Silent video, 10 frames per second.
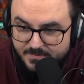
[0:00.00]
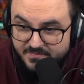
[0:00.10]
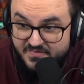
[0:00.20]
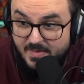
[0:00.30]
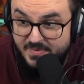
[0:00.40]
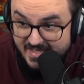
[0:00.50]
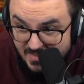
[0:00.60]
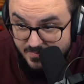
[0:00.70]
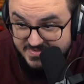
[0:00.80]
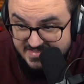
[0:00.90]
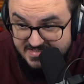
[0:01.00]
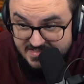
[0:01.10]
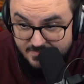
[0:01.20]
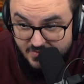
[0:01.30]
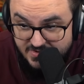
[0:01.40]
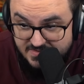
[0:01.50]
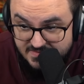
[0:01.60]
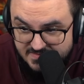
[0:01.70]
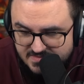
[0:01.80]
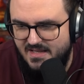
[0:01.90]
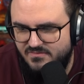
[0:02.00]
Fabriken besichtigen möchtest,